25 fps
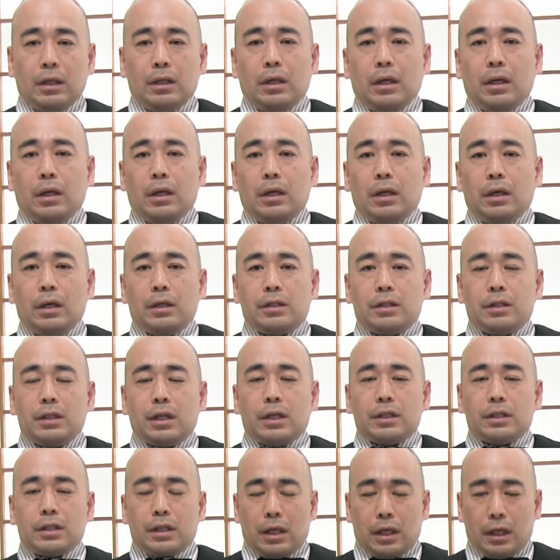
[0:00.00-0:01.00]
えー、
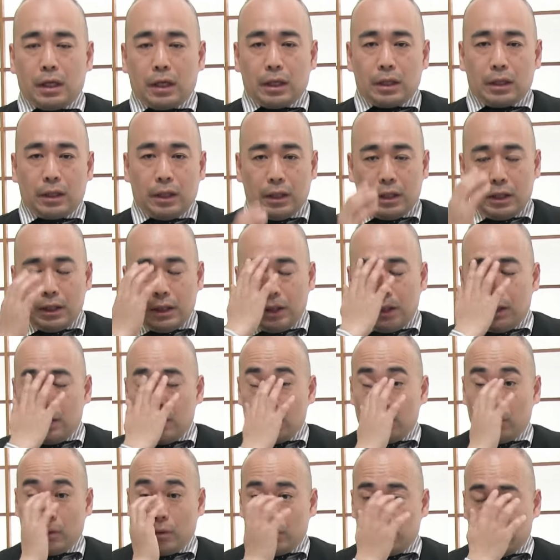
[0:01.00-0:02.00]
シナ事変、ね、
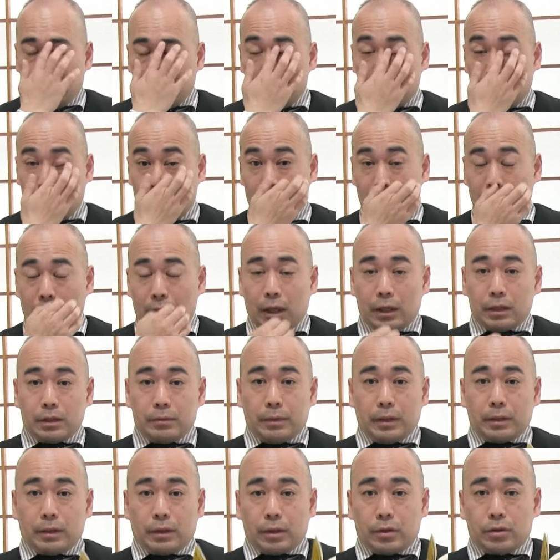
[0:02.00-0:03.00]
露光橋事件から
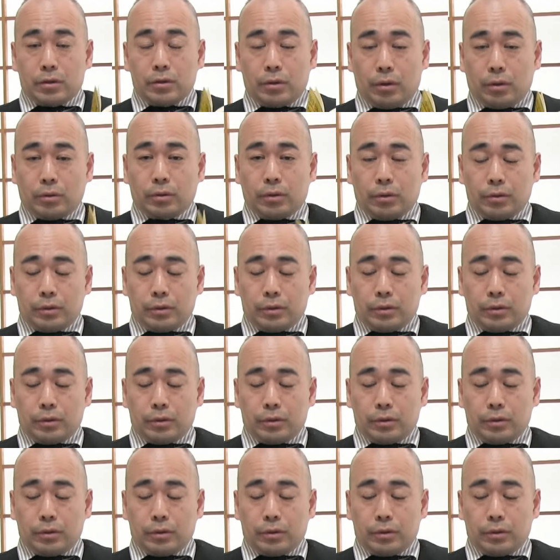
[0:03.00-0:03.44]
始まった中国